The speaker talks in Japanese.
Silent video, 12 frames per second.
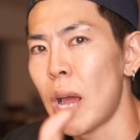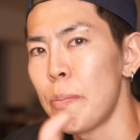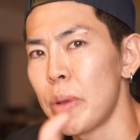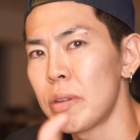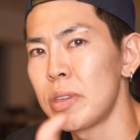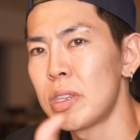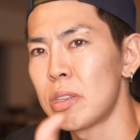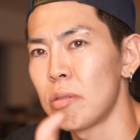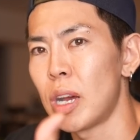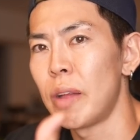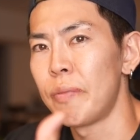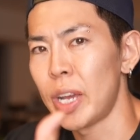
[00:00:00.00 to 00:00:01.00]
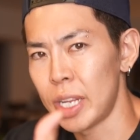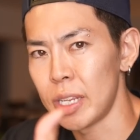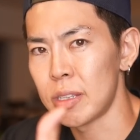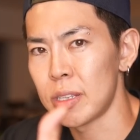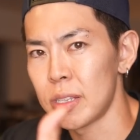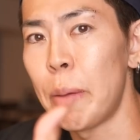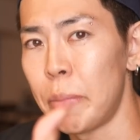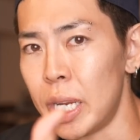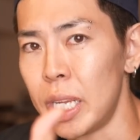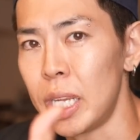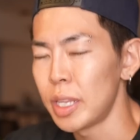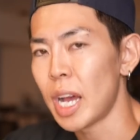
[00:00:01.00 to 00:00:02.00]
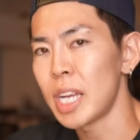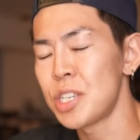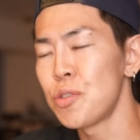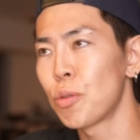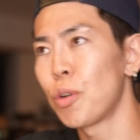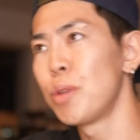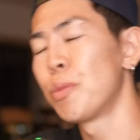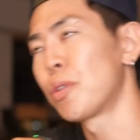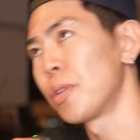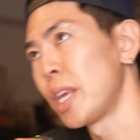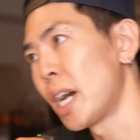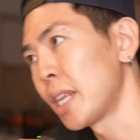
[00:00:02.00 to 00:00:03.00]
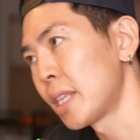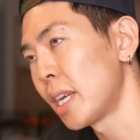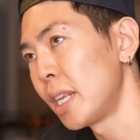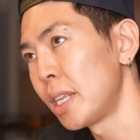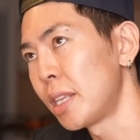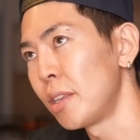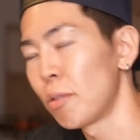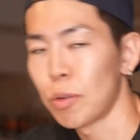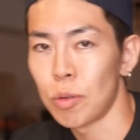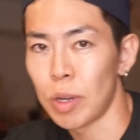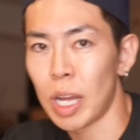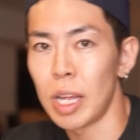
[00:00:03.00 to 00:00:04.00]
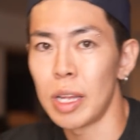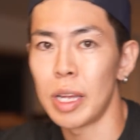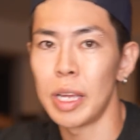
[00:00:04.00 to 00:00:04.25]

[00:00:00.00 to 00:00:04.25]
タンパク質はないですあんまりで味の濃いものであったりっていうことを考